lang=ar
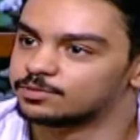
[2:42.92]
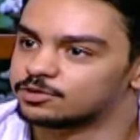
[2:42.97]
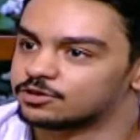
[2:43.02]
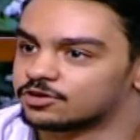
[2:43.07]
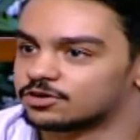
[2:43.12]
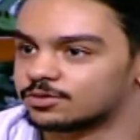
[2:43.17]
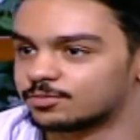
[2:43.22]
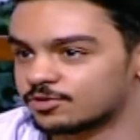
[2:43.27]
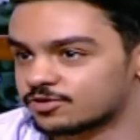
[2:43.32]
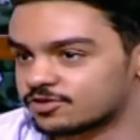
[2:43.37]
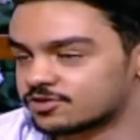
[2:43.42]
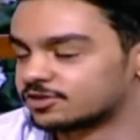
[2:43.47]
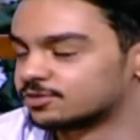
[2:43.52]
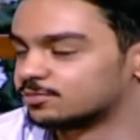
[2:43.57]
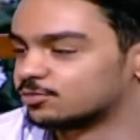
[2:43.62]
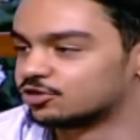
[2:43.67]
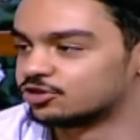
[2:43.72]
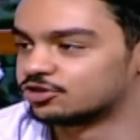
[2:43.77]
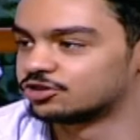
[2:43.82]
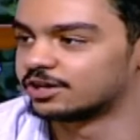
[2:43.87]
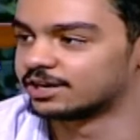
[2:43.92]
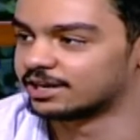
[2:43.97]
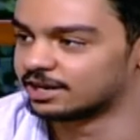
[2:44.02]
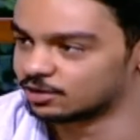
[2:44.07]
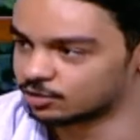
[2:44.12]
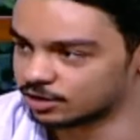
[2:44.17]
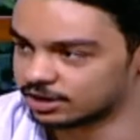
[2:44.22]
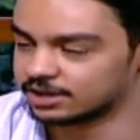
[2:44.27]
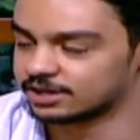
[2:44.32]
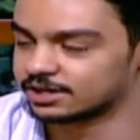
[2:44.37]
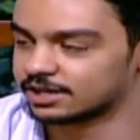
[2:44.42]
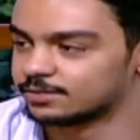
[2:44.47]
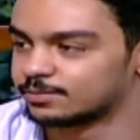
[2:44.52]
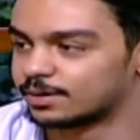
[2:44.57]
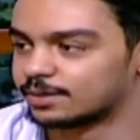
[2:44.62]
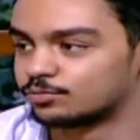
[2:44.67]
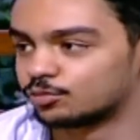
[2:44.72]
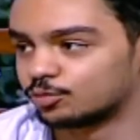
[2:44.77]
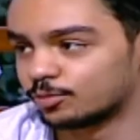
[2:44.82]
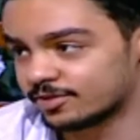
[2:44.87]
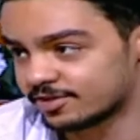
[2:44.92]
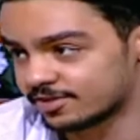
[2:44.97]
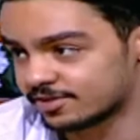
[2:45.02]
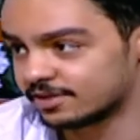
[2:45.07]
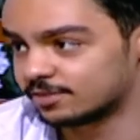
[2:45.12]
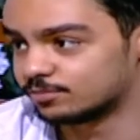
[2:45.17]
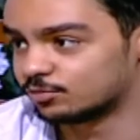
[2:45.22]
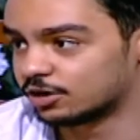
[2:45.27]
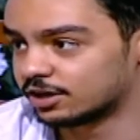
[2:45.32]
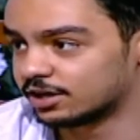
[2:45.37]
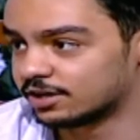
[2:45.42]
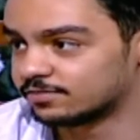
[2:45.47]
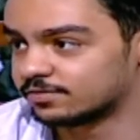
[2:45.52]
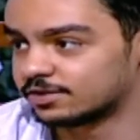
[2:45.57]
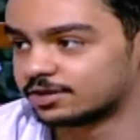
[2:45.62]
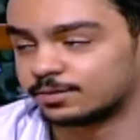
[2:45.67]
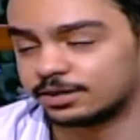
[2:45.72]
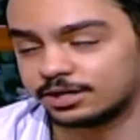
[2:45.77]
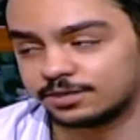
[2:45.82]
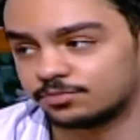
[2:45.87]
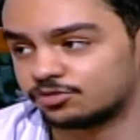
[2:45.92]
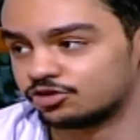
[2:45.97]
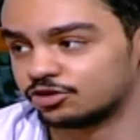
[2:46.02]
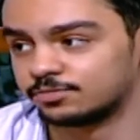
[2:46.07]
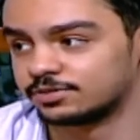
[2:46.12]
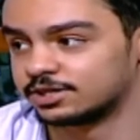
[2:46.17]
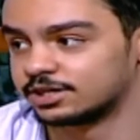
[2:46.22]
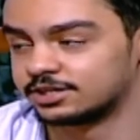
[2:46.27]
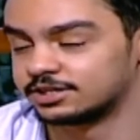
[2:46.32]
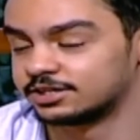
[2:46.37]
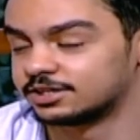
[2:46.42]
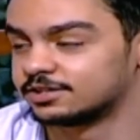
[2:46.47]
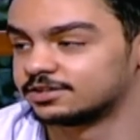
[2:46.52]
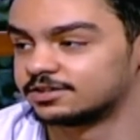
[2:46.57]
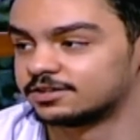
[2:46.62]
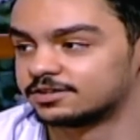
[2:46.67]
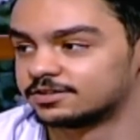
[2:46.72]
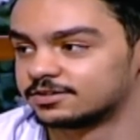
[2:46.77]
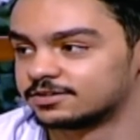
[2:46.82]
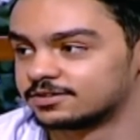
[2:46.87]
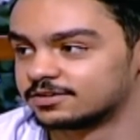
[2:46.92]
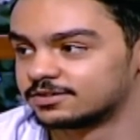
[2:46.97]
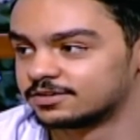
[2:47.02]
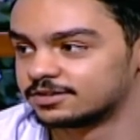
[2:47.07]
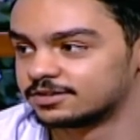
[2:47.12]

بره مصر مش يعني لو هنتكلم عن ممثل معين فانا بحب جيم كاري جدا